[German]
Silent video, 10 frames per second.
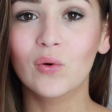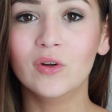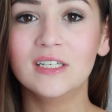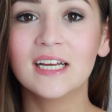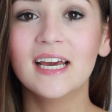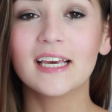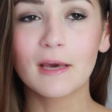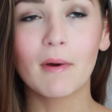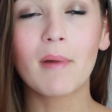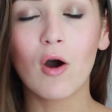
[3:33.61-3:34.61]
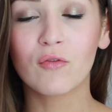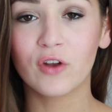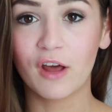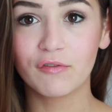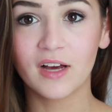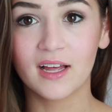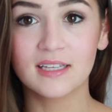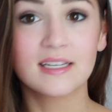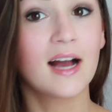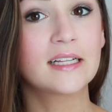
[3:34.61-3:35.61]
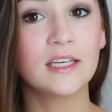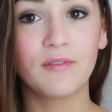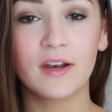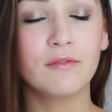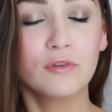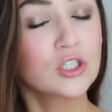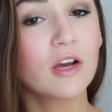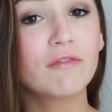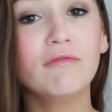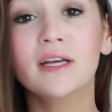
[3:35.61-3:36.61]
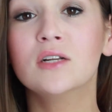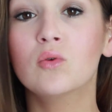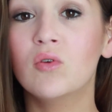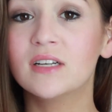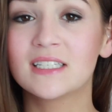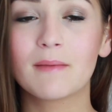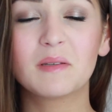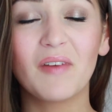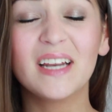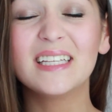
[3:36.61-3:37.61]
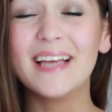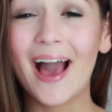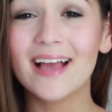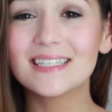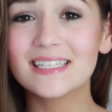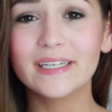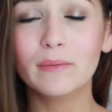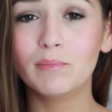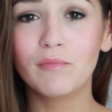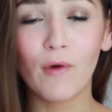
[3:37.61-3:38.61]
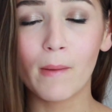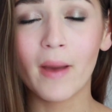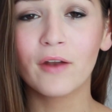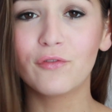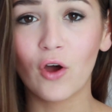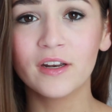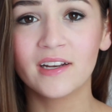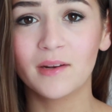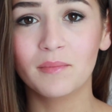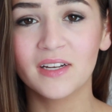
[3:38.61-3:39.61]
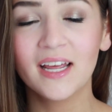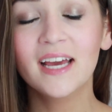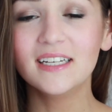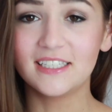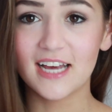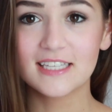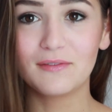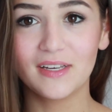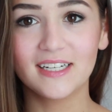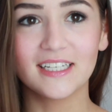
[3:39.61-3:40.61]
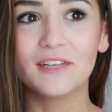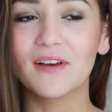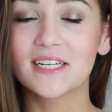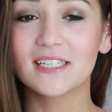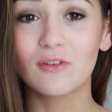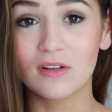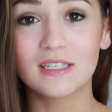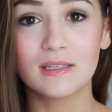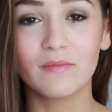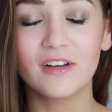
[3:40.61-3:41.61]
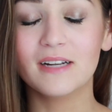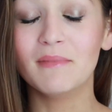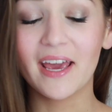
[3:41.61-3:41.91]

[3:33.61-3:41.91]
Und ich habe aber auch von Anfang an gesagt, ich werde Wirtschaft wählen und selbst wenn ich die einzige von meinen Freundinnen bin, die das wählt, ich werde das trotzdem wählen.